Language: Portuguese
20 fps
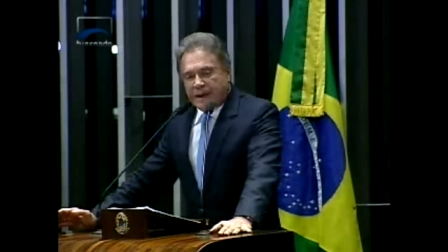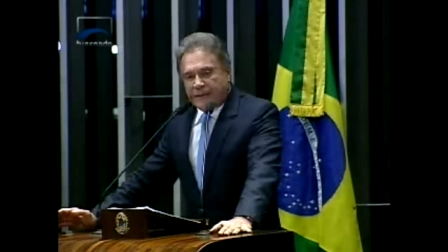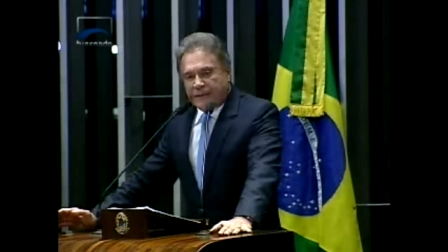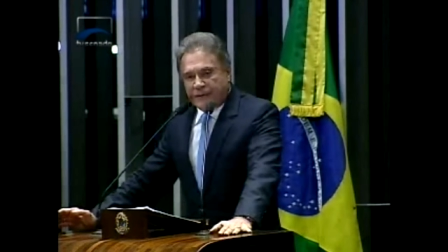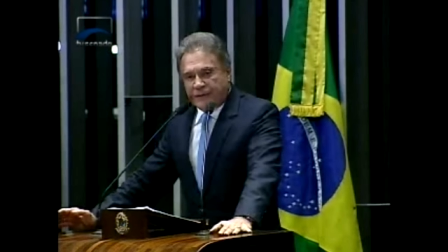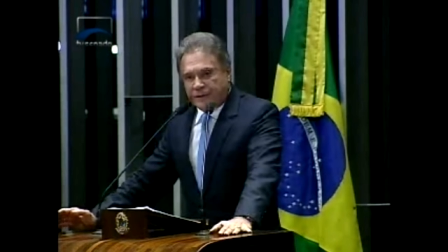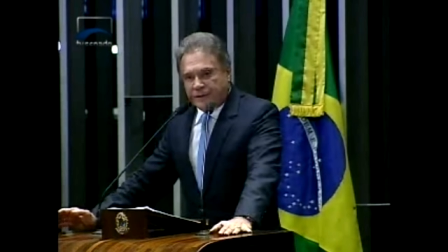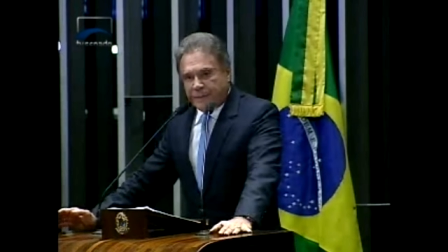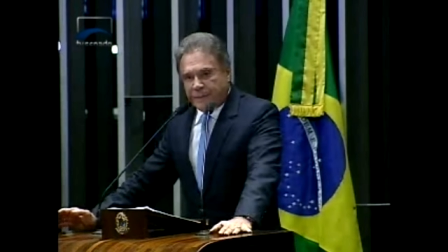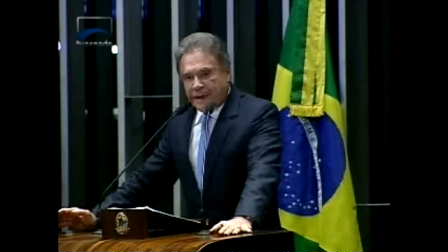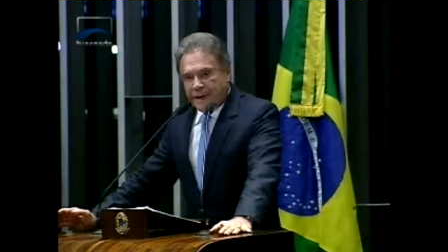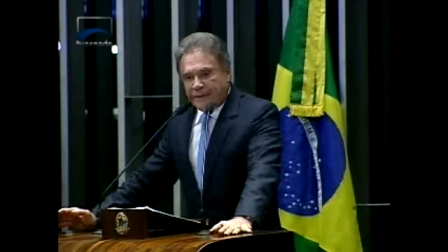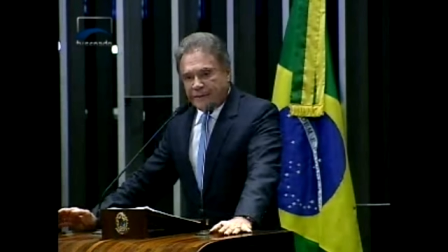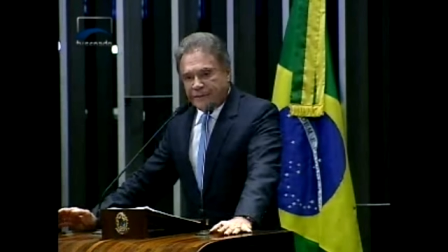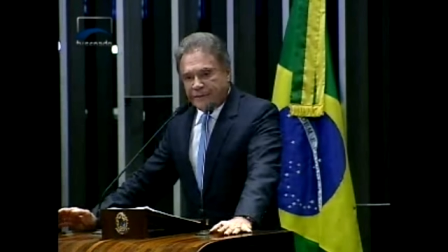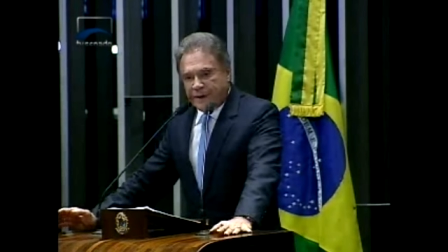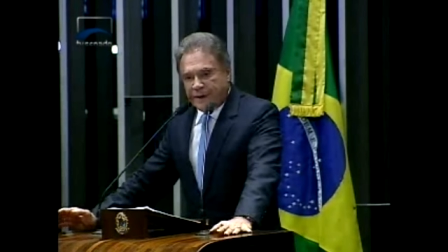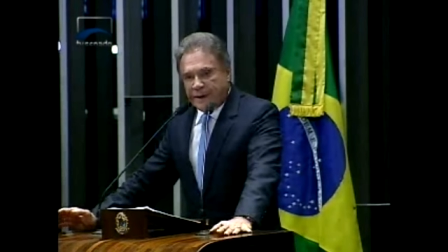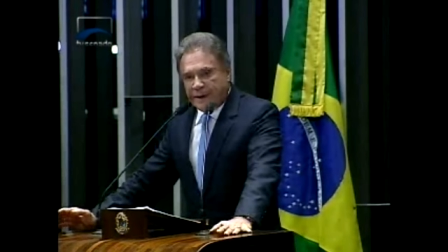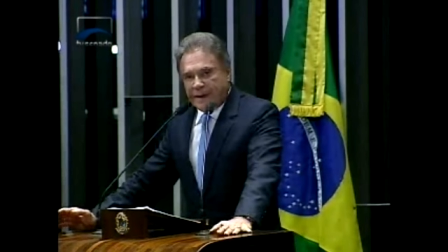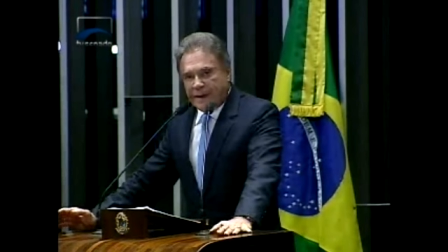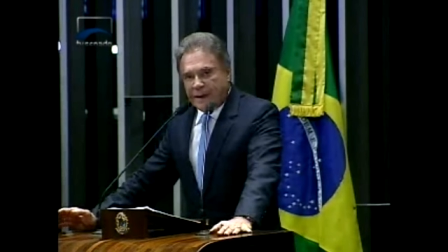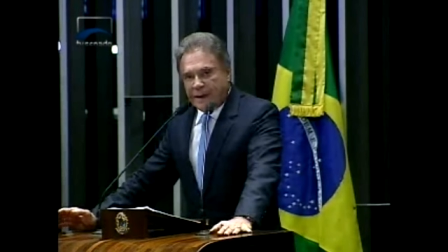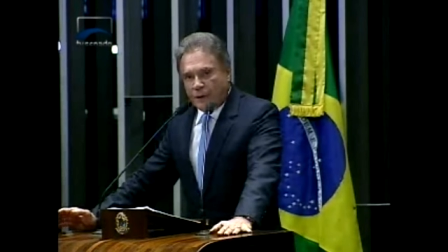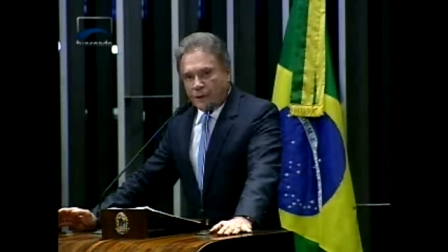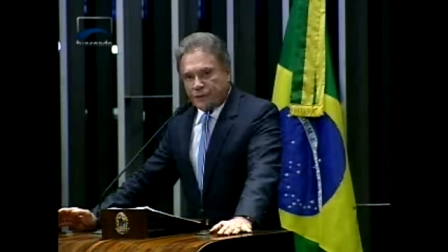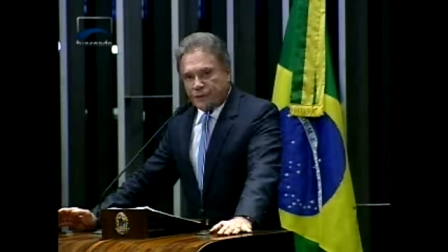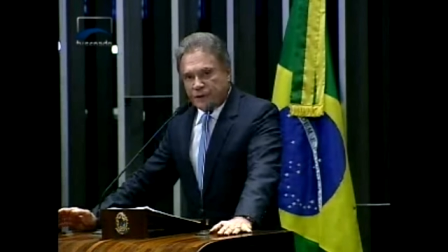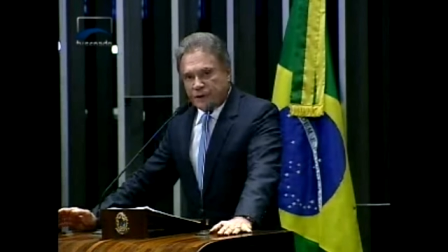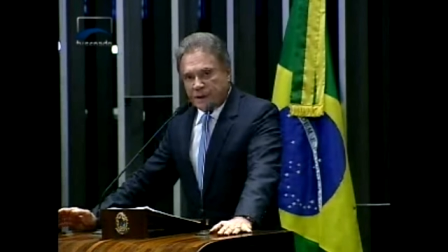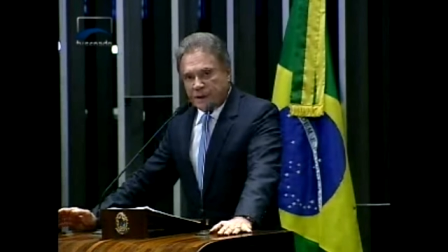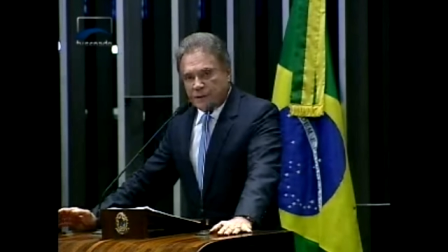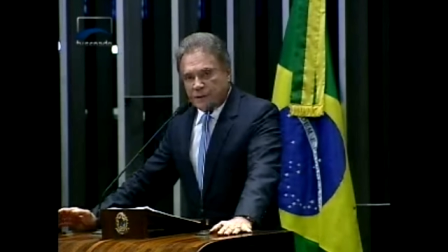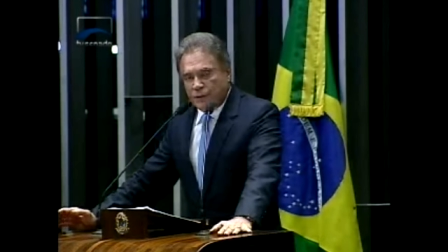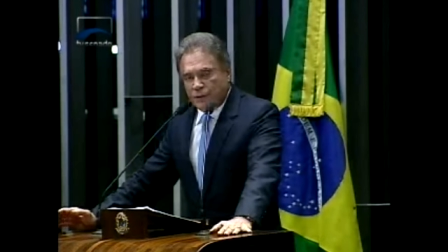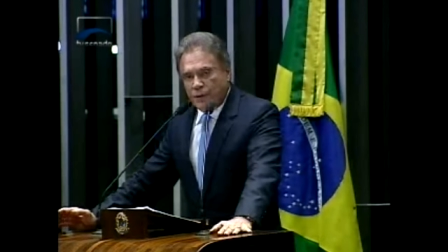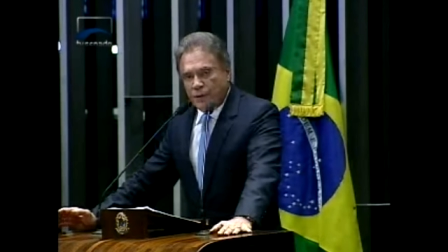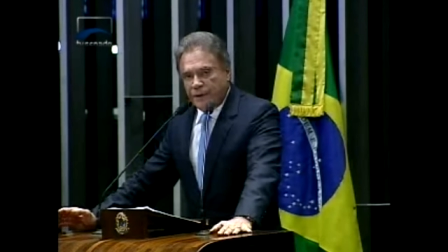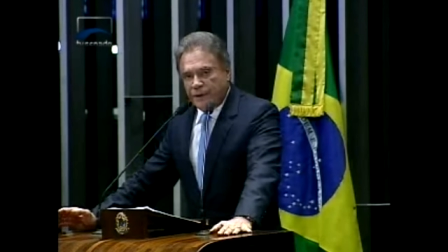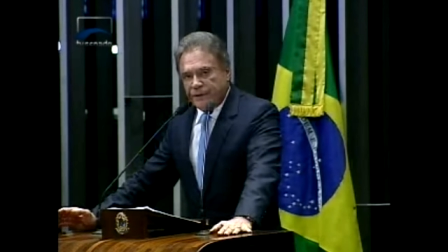afirmava aos
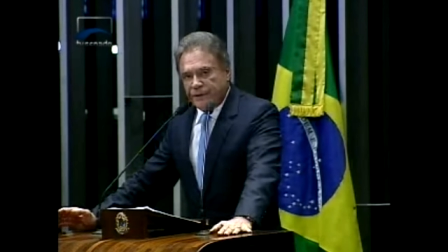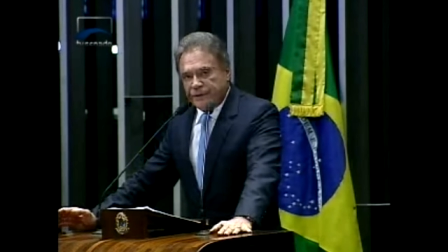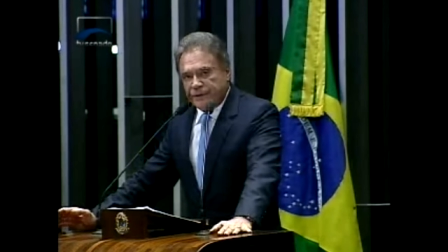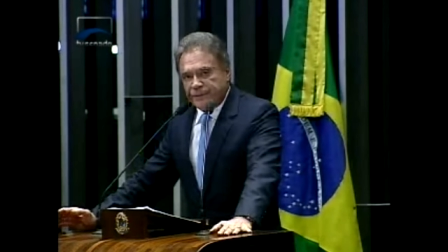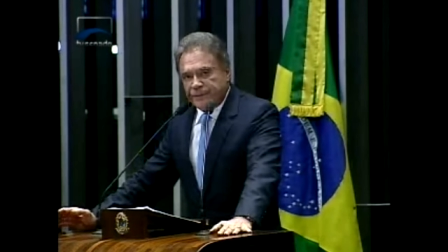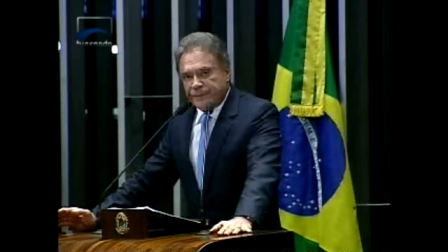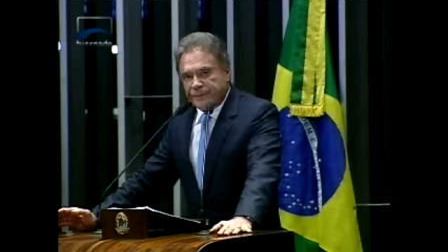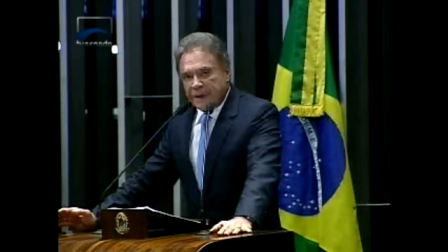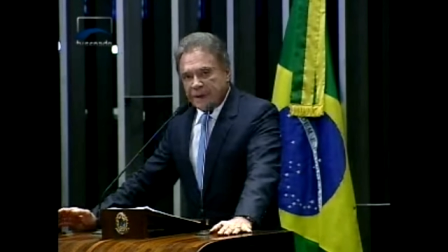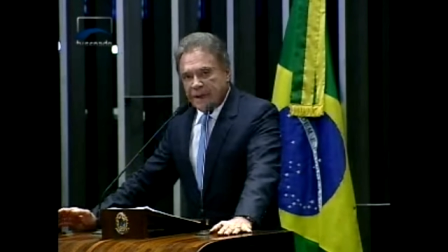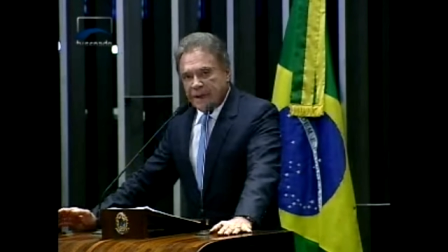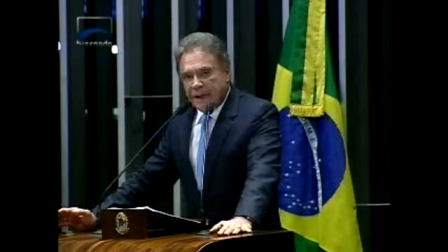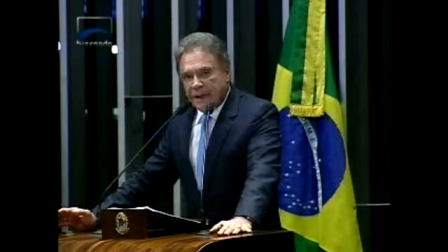senadores